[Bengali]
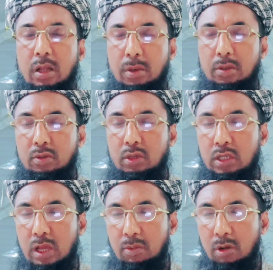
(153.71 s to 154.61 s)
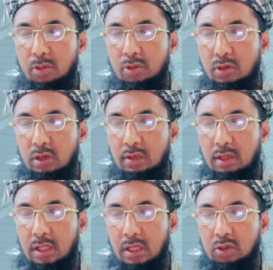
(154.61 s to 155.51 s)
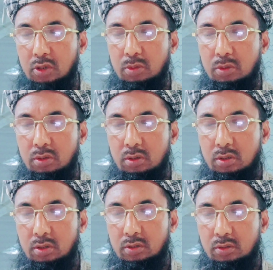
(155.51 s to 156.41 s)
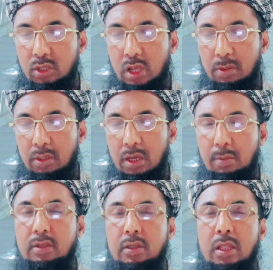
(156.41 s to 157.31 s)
নামাজগুলিকে আমরা অবশ্যই কাজ আদায় করব যদি আমাদের নামাজ